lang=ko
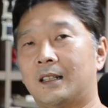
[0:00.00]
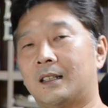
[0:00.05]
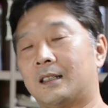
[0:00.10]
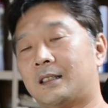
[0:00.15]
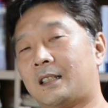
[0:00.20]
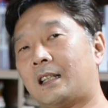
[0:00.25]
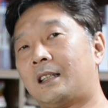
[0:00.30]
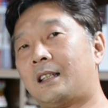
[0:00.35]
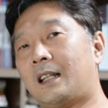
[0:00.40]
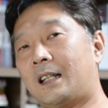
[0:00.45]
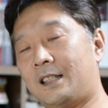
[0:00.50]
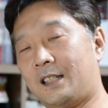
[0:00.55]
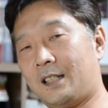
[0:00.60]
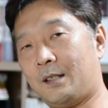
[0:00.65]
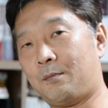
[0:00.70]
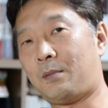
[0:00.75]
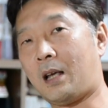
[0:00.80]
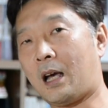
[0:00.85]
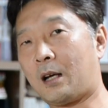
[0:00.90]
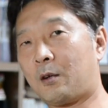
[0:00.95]
제트 어,
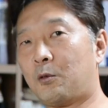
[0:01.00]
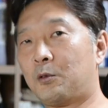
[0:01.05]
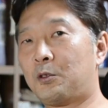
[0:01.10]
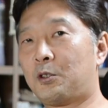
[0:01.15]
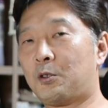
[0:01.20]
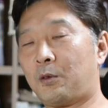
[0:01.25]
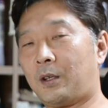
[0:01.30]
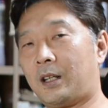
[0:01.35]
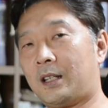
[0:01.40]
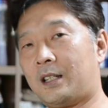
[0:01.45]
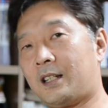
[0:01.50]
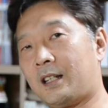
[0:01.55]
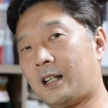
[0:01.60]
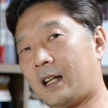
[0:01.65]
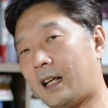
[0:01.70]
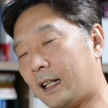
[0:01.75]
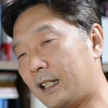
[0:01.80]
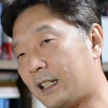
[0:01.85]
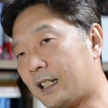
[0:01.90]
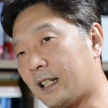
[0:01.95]
엔진, 항공기용
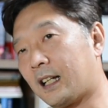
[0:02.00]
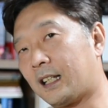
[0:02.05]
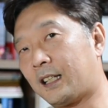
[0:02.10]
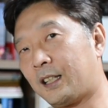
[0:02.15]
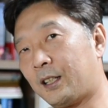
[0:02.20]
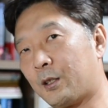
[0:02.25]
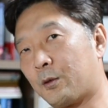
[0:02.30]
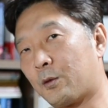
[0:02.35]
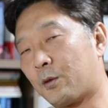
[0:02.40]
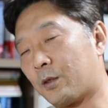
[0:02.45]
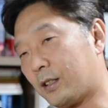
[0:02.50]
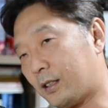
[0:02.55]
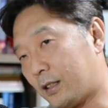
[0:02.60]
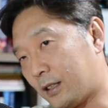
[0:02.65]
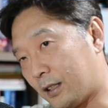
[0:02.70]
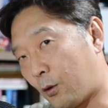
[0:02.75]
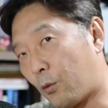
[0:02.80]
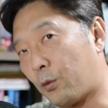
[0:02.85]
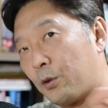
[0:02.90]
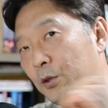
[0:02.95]
엔진 같은 경우는
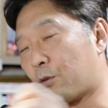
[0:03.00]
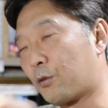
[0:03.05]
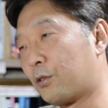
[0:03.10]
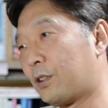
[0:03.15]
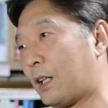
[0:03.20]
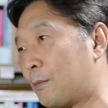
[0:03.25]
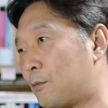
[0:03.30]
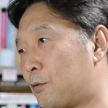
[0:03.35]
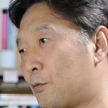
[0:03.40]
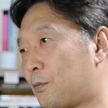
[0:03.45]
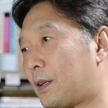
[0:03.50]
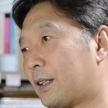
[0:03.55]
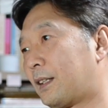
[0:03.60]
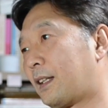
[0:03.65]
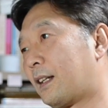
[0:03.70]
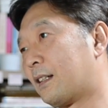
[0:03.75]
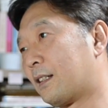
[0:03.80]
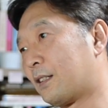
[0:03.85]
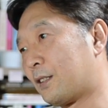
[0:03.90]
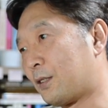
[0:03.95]
그걸 공기 중으로 내뿜게
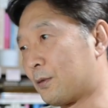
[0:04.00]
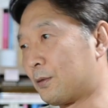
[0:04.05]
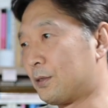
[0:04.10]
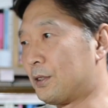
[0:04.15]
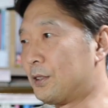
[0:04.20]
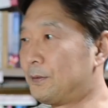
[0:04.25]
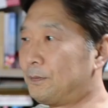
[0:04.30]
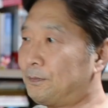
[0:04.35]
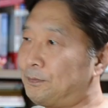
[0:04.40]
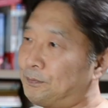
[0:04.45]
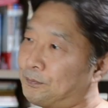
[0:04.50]
되는 것이고요.